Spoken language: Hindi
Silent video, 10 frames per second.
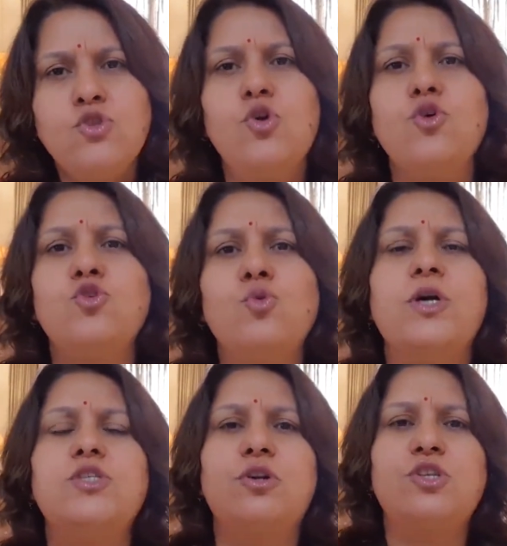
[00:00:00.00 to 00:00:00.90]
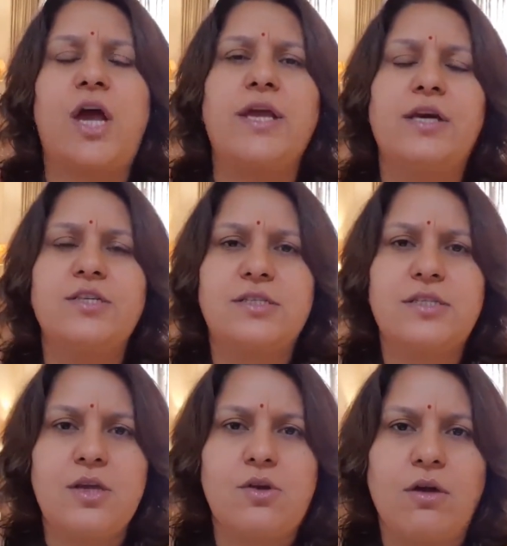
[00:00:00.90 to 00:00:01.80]
जो यूएस और चाइना
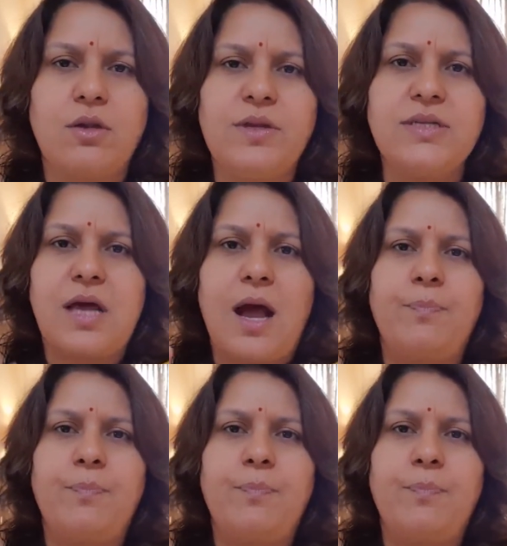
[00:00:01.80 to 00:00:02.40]
जैसी इकोनॉमीज